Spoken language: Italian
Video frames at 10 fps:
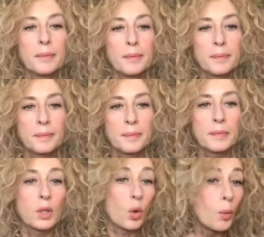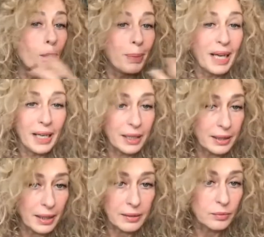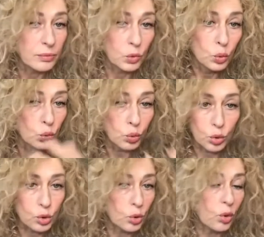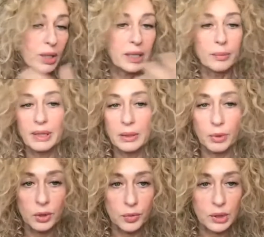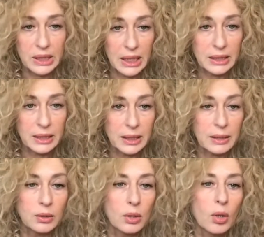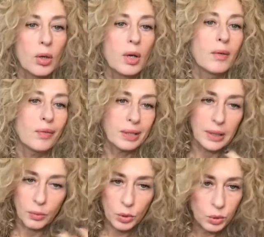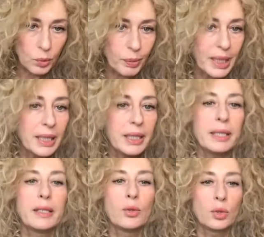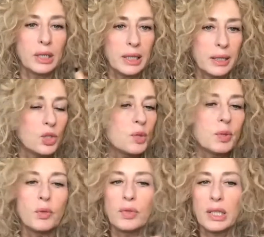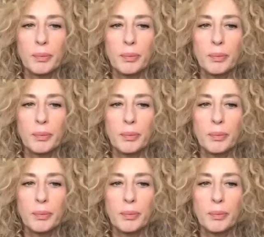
mh, completa tutto, ci sono anche i matrimoni forzati dentro, fatta molto bene, da noi è legge, ma non viene